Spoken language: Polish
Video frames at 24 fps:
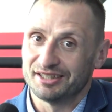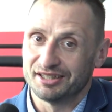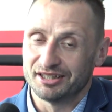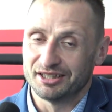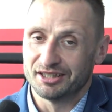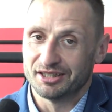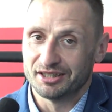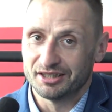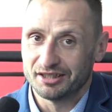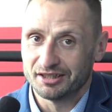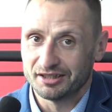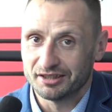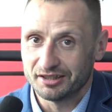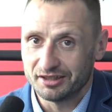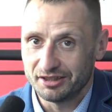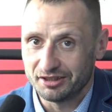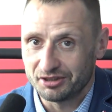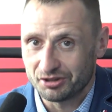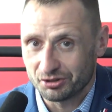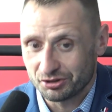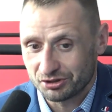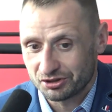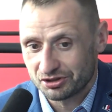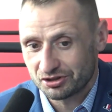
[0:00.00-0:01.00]
E,
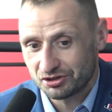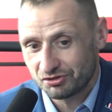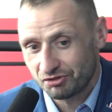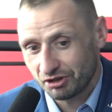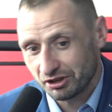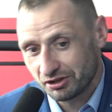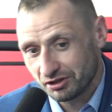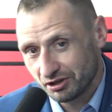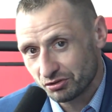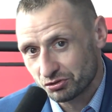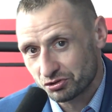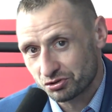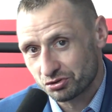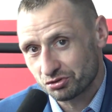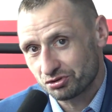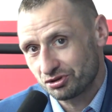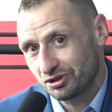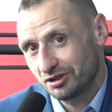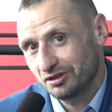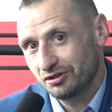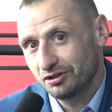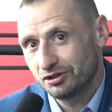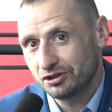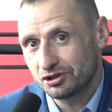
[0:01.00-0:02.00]
I to jest świetne
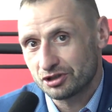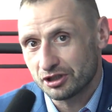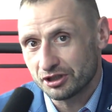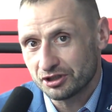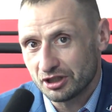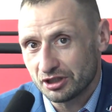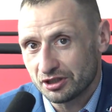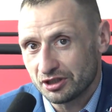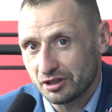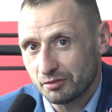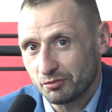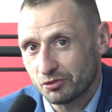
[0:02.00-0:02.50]
uczucie, no i nie,